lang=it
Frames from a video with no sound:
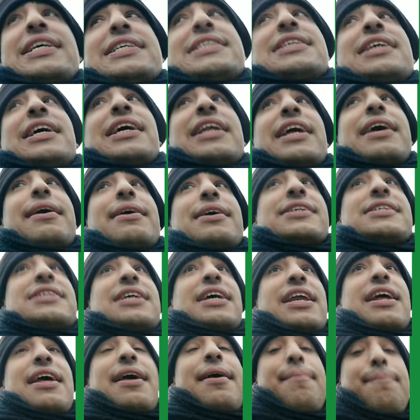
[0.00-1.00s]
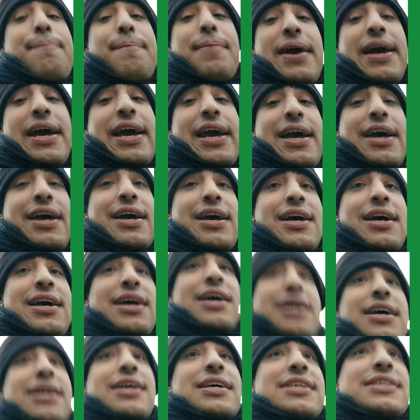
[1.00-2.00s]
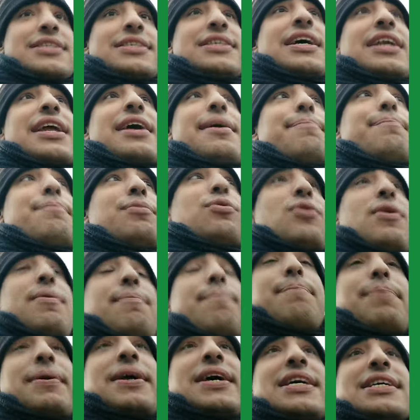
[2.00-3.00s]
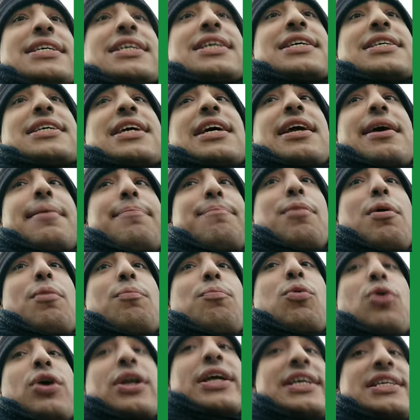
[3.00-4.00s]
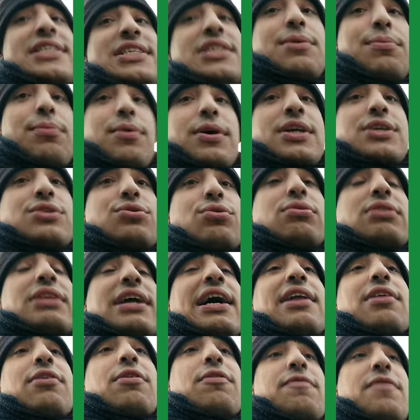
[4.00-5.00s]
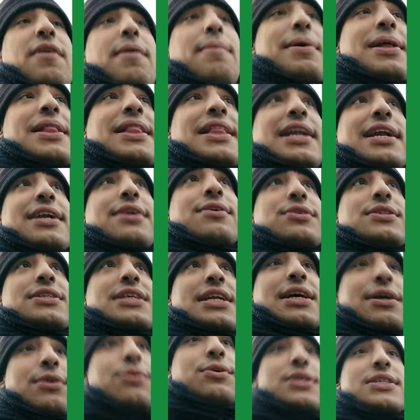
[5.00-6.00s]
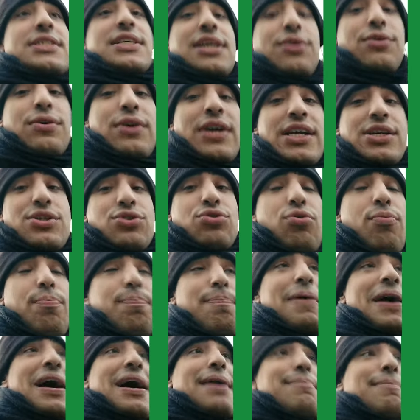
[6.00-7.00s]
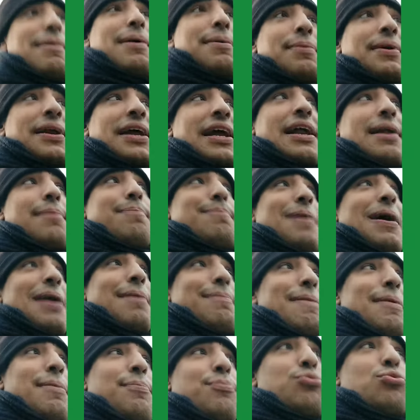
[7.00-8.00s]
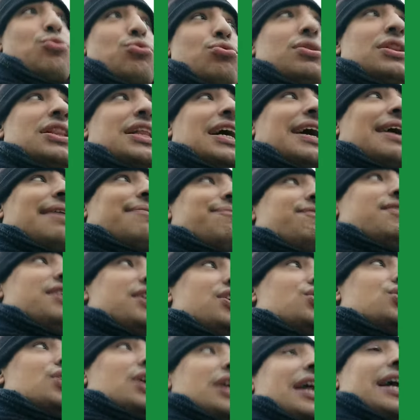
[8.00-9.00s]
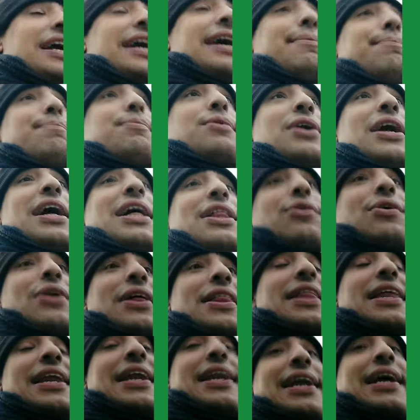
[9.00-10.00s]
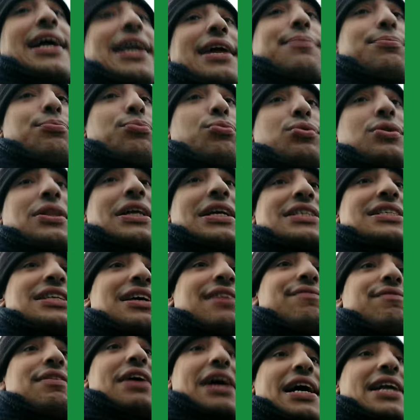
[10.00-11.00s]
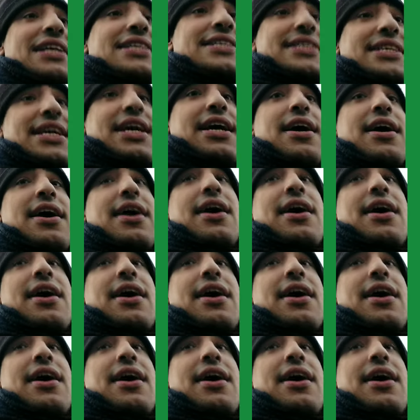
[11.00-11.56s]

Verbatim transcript: sare, sarebbe, sarebbe un'impresa, sarebbe un buonissimo risultato. Ovviamente la nostra corsa non è sul Parma perché il Parma punta a vincere il campionato, la Ternana punta a salvarsi,